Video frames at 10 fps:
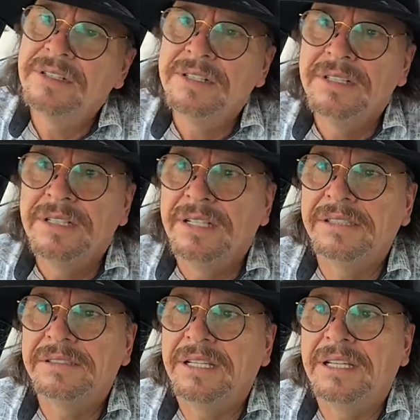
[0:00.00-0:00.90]

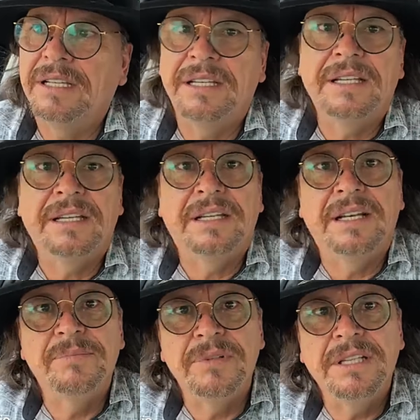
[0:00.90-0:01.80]
Este, eh, la
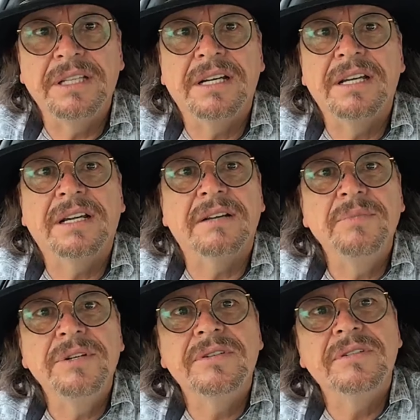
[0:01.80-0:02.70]
política ya
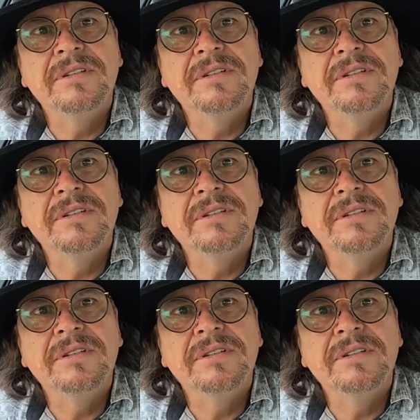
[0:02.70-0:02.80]
cambió,